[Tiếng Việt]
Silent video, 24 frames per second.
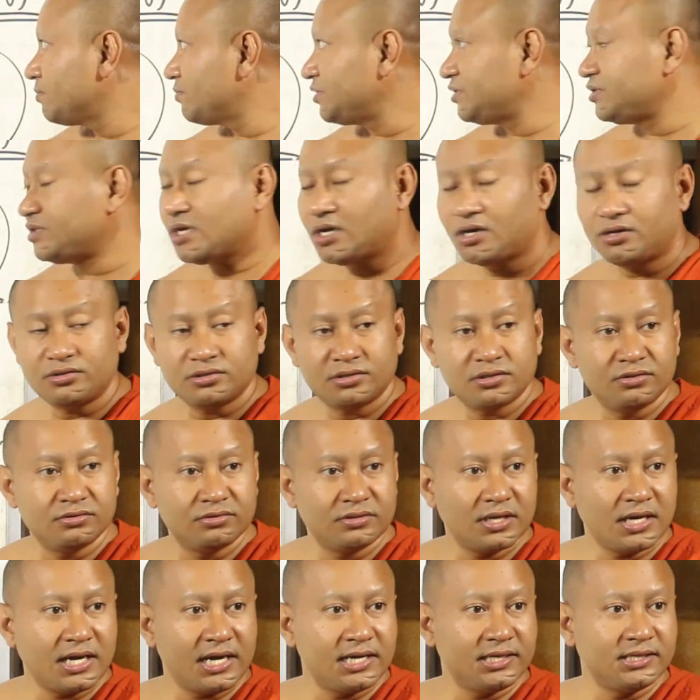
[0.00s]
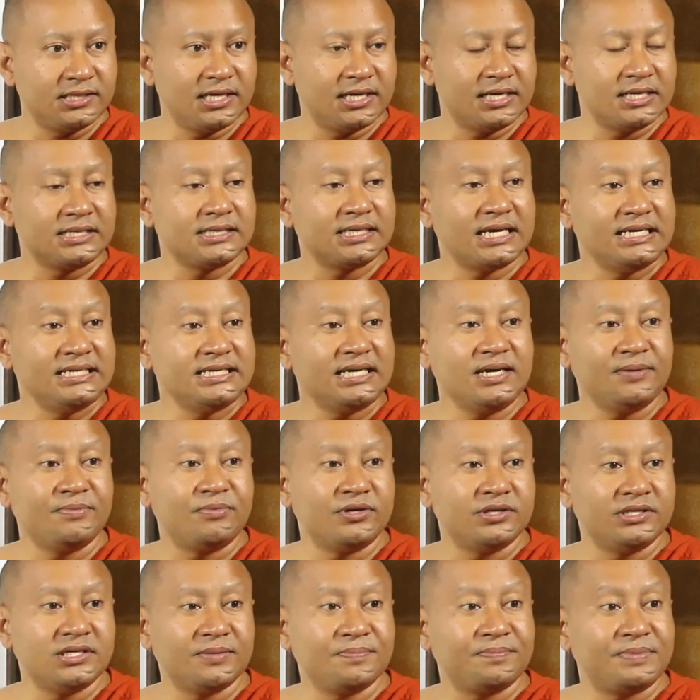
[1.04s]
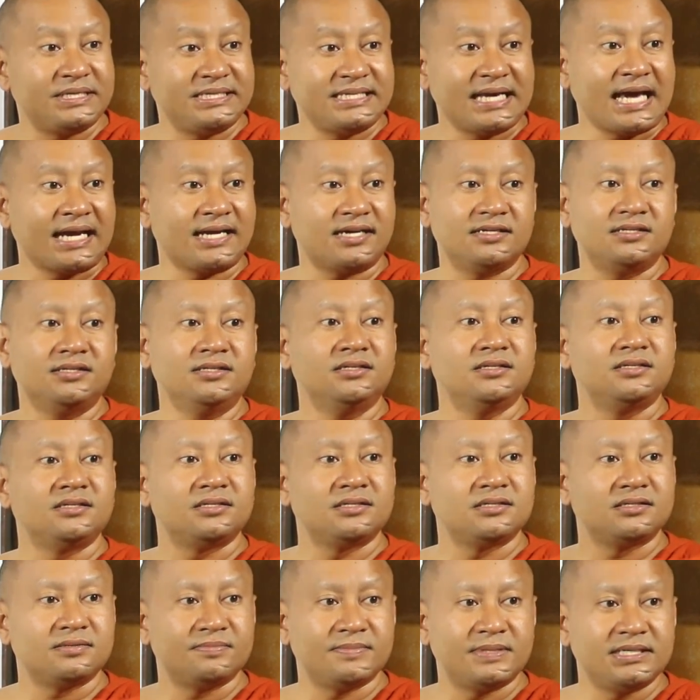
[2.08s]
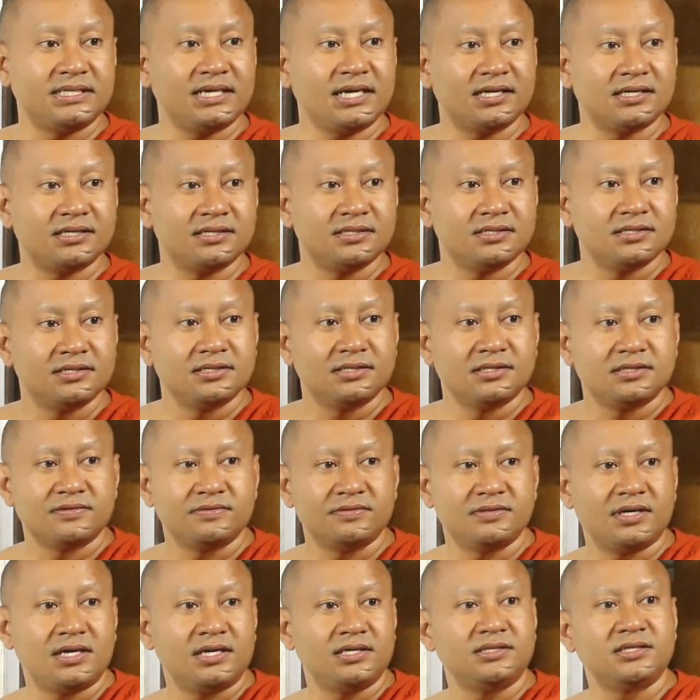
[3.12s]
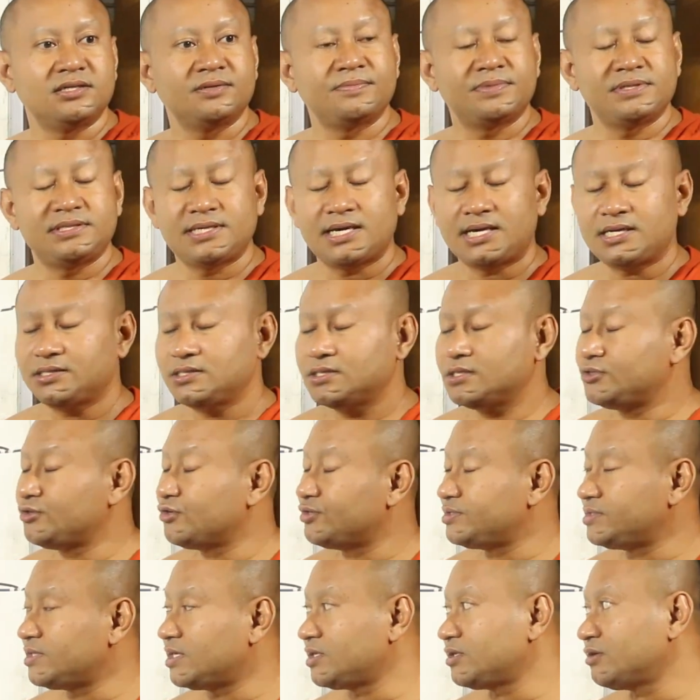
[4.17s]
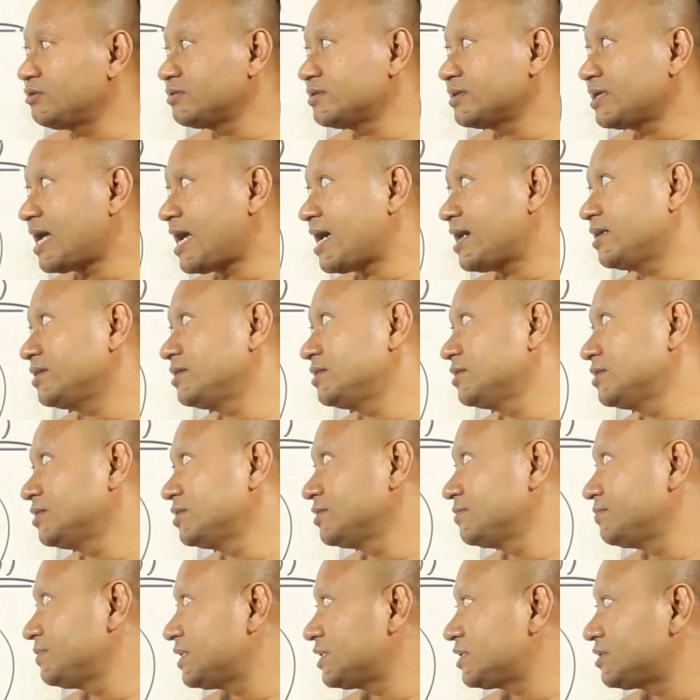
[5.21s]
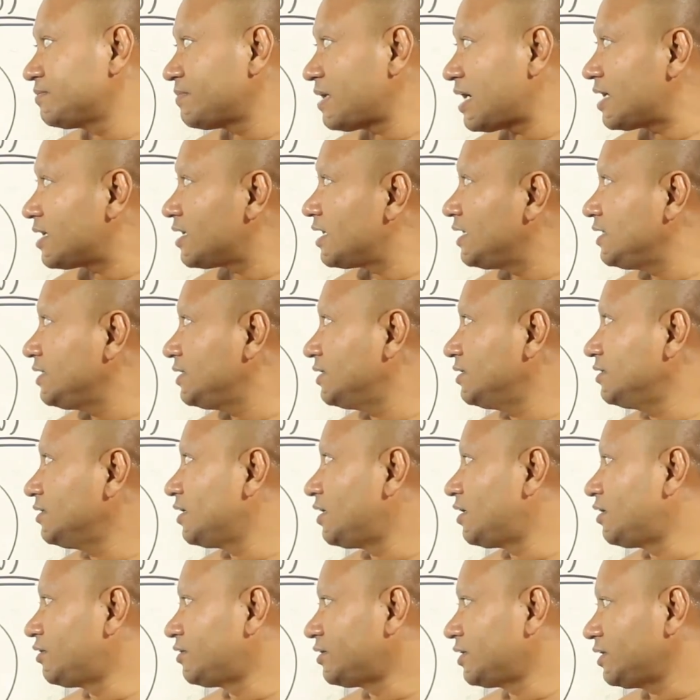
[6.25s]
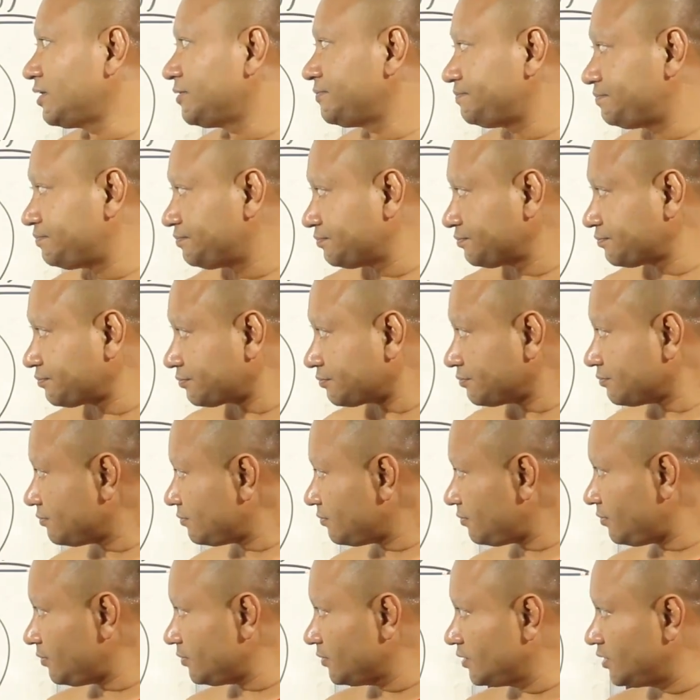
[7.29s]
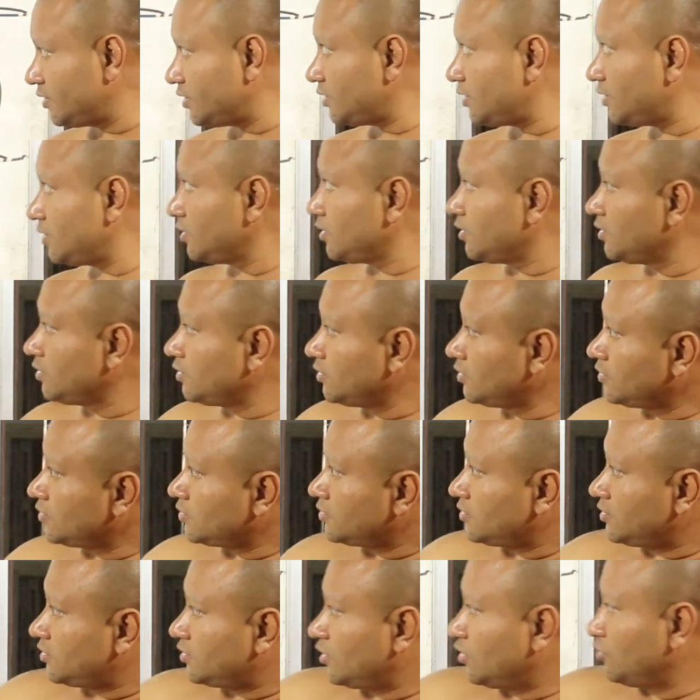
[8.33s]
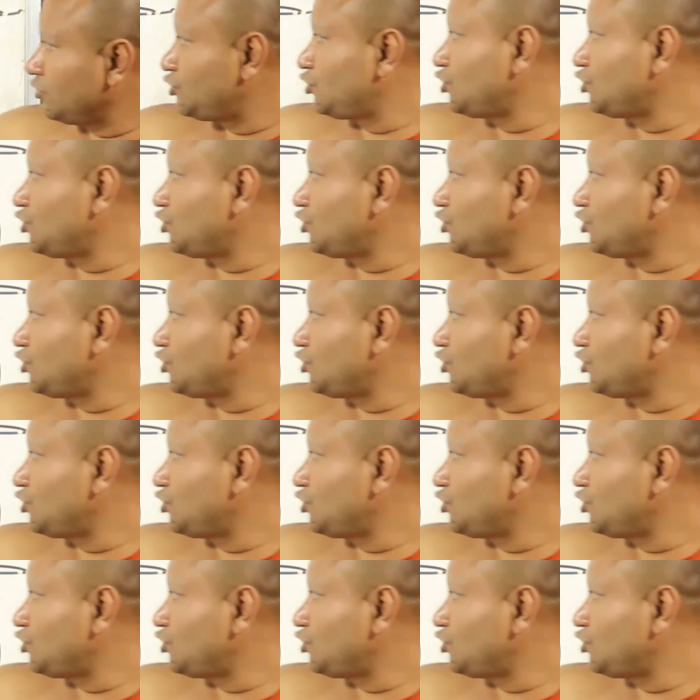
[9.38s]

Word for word: bị giỏi luôn ai nè tây ấy bây dương phải giặt đó mình chẳng vừa ai dương bị giặt dương vô chật tục đạ dương miền smart đấy đó là ỏi nè nấu